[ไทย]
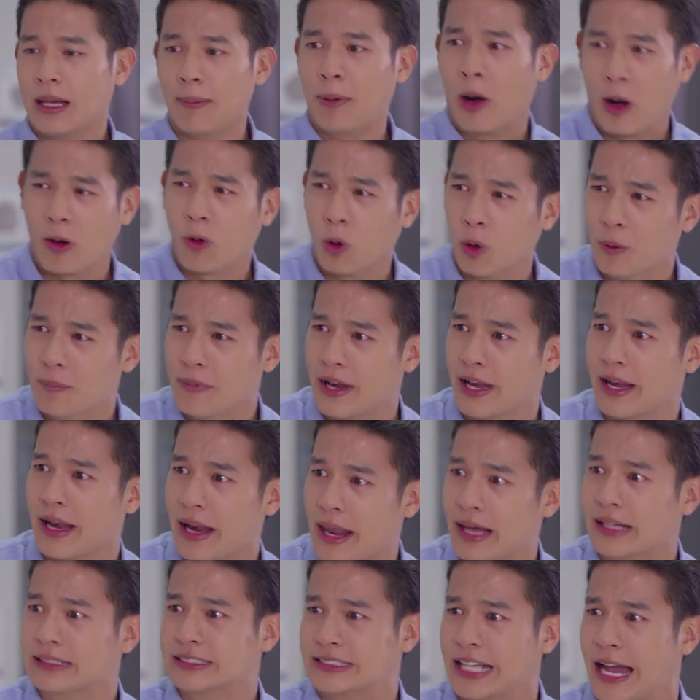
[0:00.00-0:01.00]
เพราะคุณไม่ได้
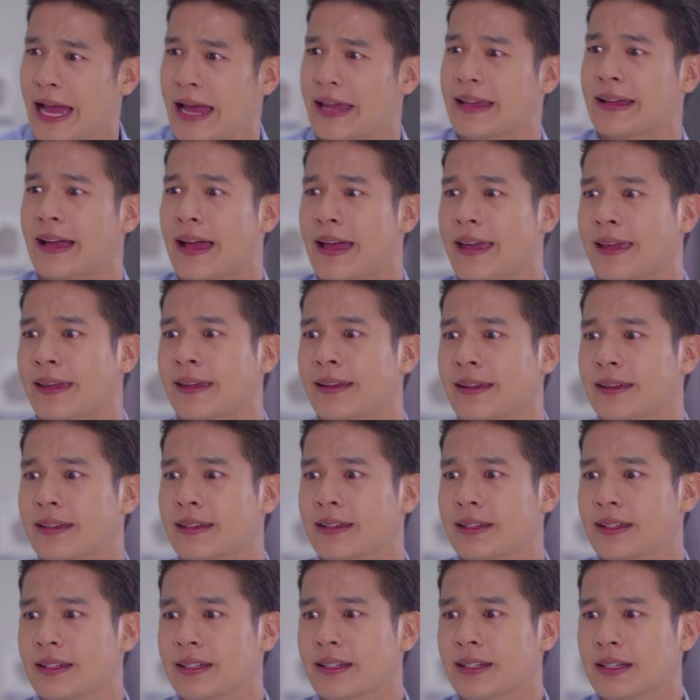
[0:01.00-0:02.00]
ตั้งใจไง
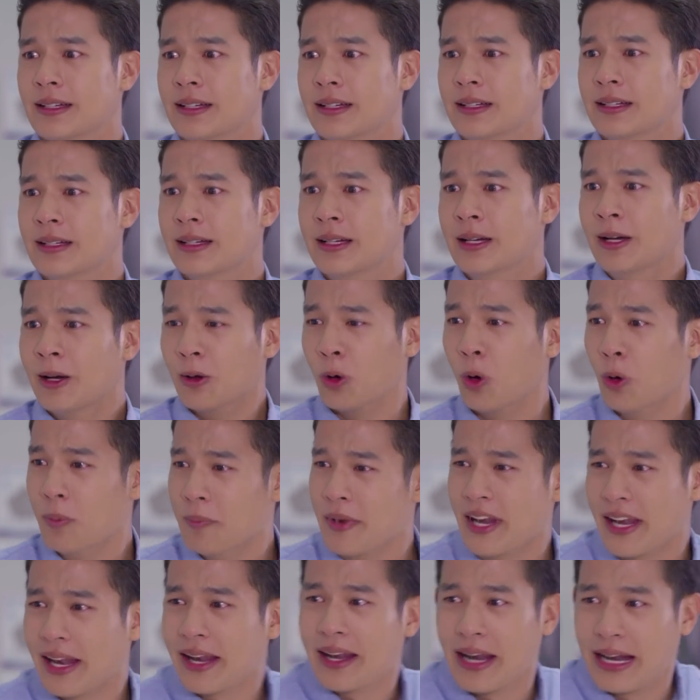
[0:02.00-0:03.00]
คุณ
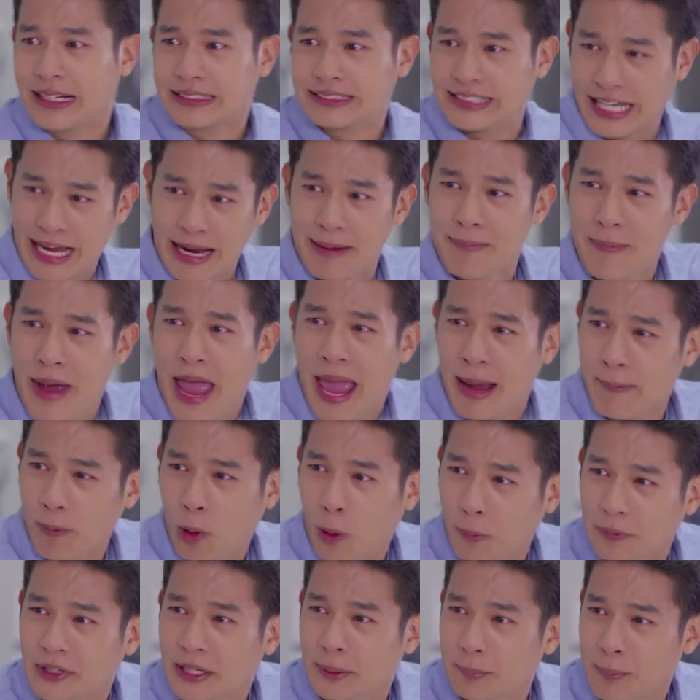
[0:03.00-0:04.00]
ไม่ได้ตั้งใจแม่ผ
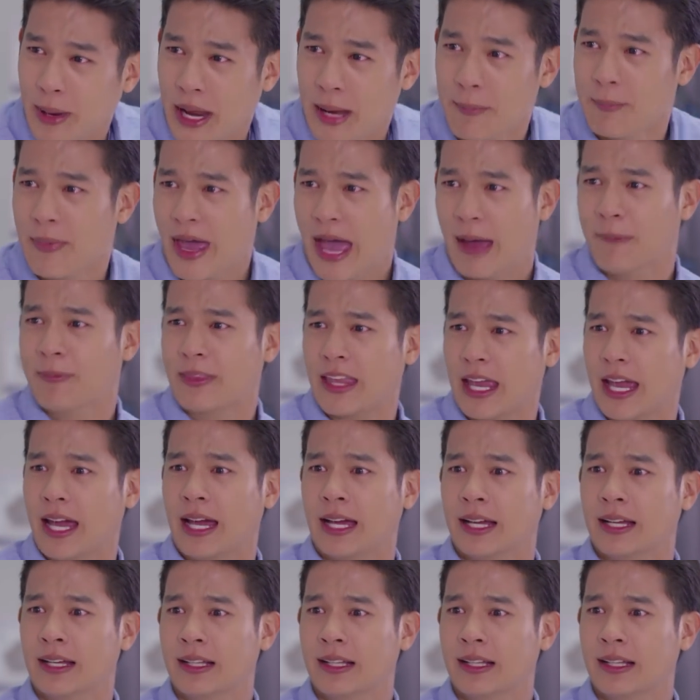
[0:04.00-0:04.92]
มถึงเป็นแบบเนี้ย